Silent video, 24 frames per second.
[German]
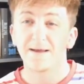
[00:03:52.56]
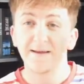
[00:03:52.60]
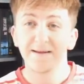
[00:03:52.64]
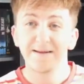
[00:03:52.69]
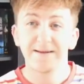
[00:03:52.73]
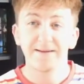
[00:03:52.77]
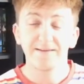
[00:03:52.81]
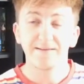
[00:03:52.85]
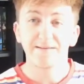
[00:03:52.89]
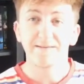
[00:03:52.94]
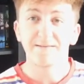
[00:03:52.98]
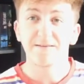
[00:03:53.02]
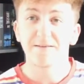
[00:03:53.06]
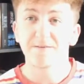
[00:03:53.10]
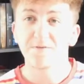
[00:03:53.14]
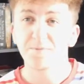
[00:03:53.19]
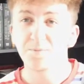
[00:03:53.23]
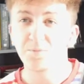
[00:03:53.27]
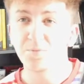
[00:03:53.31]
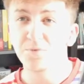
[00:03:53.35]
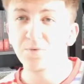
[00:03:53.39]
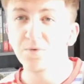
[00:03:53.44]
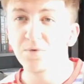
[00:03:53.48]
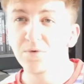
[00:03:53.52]
das ist das
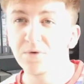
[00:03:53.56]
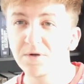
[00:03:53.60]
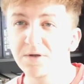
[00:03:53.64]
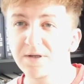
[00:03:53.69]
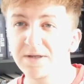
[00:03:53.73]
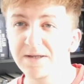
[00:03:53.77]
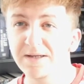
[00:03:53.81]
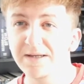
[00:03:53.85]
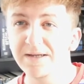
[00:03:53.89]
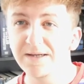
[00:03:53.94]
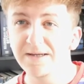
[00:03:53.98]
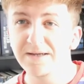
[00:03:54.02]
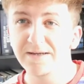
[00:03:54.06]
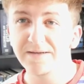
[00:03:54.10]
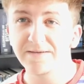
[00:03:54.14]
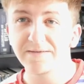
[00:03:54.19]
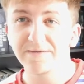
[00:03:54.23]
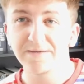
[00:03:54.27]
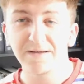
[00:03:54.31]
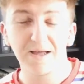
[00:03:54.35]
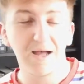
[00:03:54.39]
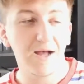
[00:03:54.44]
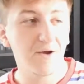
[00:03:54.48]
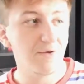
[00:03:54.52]
Buch,
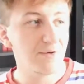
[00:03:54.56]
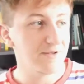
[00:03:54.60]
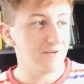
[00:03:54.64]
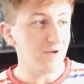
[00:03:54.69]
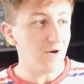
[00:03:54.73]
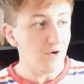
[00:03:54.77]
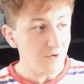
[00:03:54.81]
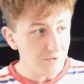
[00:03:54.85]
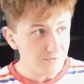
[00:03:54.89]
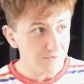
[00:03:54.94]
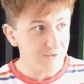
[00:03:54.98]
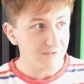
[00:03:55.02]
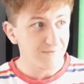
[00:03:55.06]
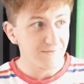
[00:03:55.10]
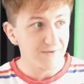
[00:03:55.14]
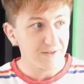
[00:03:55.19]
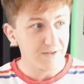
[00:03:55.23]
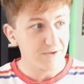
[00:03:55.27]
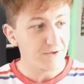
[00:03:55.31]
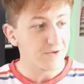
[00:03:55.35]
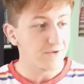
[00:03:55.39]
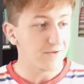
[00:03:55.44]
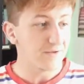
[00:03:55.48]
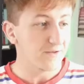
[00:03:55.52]
das Caro jetzt
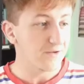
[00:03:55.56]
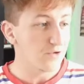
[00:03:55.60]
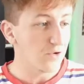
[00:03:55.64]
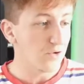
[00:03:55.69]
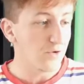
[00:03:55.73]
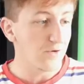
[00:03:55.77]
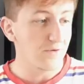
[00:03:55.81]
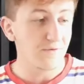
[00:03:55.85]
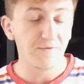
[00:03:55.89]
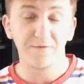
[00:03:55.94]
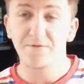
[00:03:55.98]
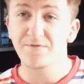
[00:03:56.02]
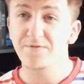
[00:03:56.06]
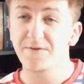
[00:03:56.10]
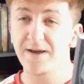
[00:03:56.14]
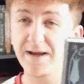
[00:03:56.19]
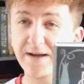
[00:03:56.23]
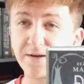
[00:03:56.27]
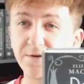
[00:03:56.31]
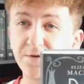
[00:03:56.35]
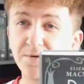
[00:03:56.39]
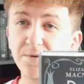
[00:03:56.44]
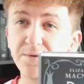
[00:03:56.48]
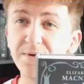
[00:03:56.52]
ausgewählt hat, The Doll
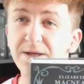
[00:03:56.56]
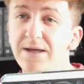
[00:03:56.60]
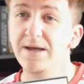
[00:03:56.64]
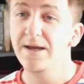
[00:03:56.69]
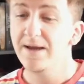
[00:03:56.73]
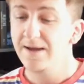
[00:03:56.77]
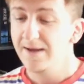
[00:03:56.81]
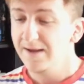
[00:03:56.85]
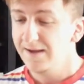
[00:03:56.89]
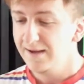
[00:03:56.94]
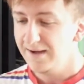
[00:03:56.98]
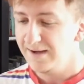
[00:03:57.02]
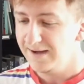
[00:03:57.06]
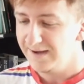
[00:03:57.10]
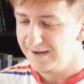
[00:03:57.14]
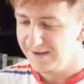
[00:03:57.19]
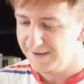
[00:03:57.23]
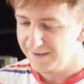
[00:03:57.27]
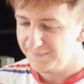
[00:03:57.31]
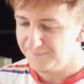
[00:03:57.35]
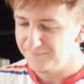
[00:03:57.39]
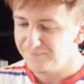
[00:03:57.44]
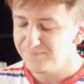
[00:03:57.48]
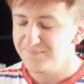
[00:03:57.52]
Factory.
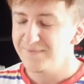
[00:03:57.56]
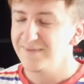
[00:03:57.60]
Ähm,